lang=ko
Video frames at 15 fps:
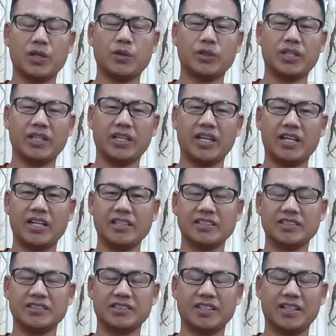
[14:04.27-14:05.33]
재고 된게 하나
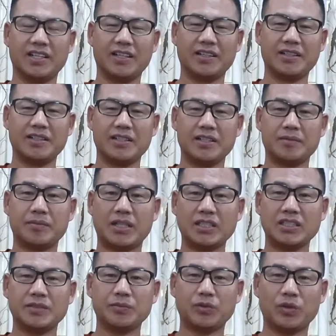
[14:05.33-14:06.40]
있었는데
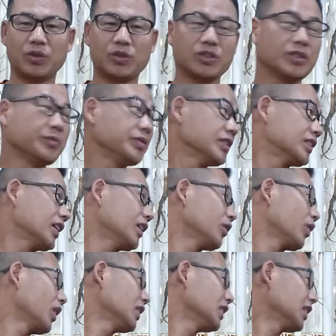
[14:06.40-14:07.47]
마침 또그 비슷한
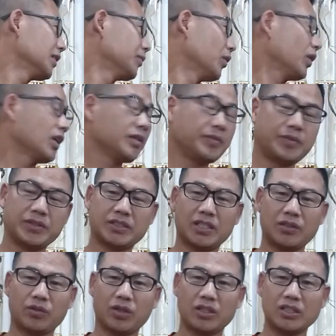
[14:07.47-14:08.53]
도라지 모양이
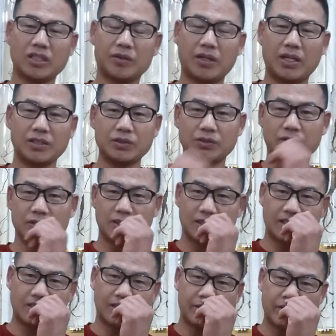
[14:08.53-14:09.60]
비슷한 도라지가 와가지고
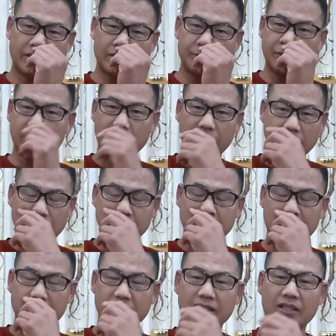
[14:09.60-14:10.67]
제가 타완 냉병에
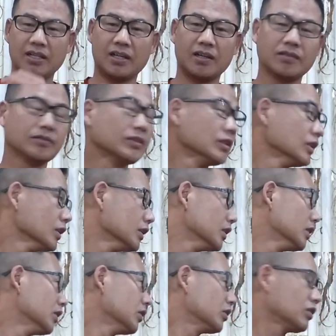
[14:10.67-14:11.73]
당금을 하니까
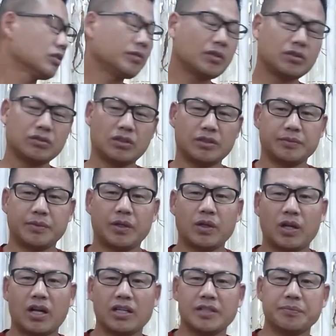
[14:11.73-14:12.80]
처음에는
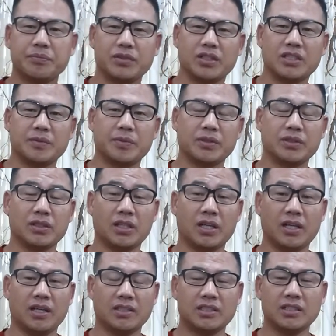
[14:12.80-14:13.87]
별로 안 이쁘네
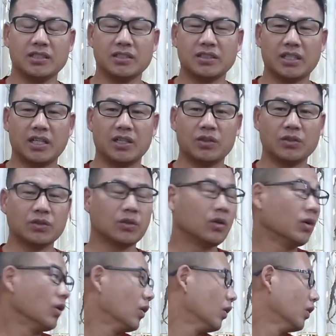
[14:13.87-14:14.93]
싶었는데 진열장
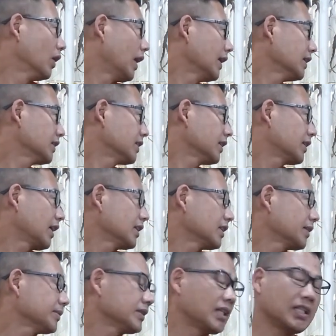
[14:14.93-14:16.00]
에놓고 아직 저기 자리
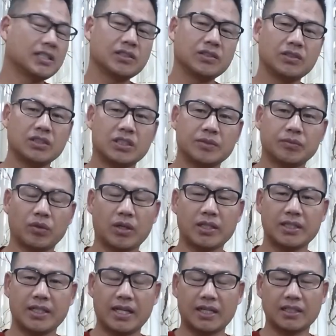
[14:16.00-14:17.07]
잡은 게 아니거든요. 지금
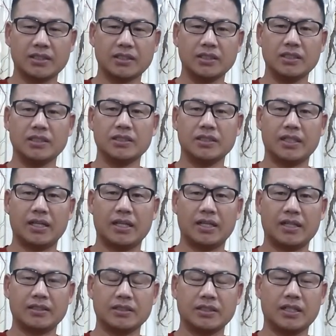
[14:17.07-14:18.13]
도라지가 약간 떠
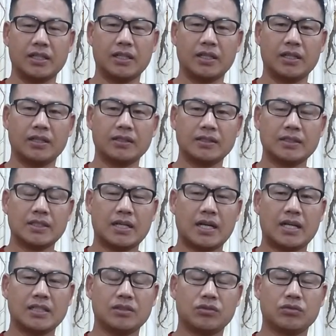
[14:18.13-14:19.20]
있는데 저게
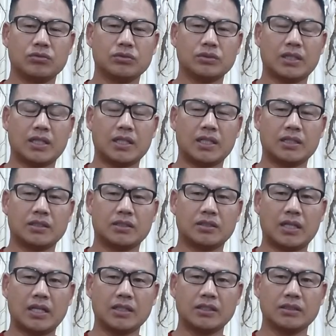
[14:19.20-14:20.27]
한 두 달,
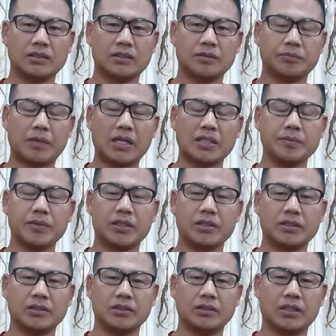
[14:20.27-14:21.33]
한
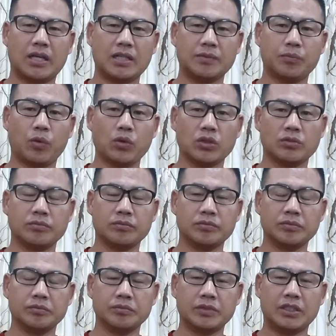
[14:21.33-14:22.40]
빠르면 한 보름,
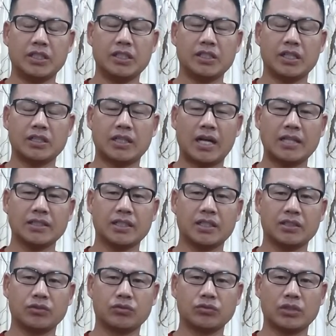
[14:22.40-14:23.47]
길게는 한
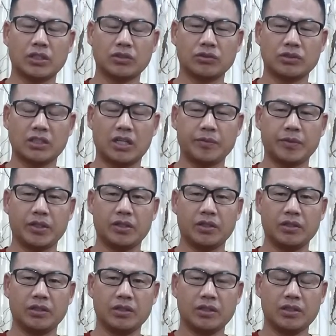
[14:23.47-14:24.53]
달에서 두 달 정도
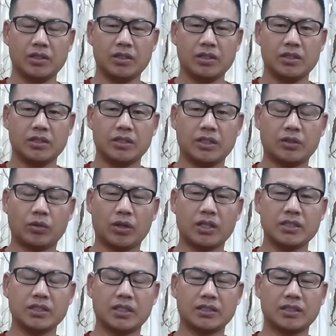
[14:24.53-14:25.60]
지나면 이게
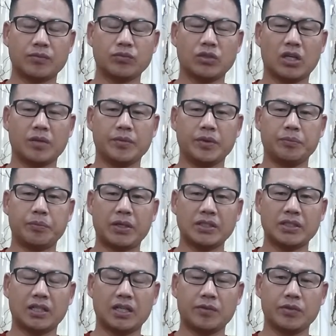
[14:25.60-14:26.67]
도라지가 삼투압이
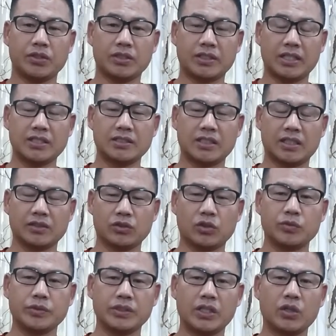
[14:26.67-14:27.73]
빠져나가면서 자리를 잡고
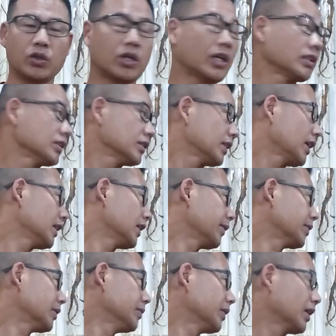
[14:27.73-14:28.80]
조금씩 내려와서 자리를
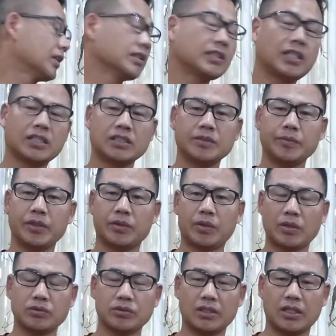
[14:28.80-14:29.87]
잡습니다. 그때 그러면
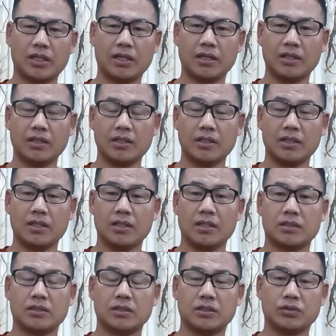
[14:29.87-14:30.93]

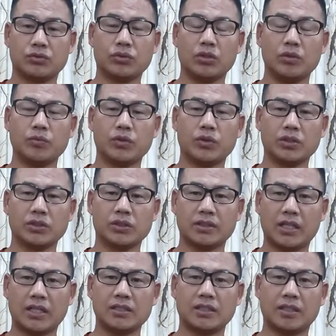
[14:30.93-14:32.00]
황구가그 줄을 묶어서
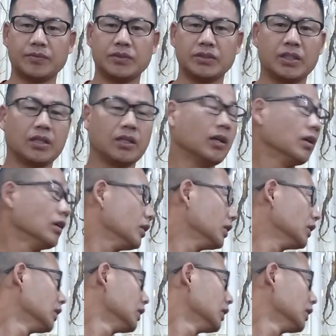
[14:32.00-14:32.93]
자리를 잡는데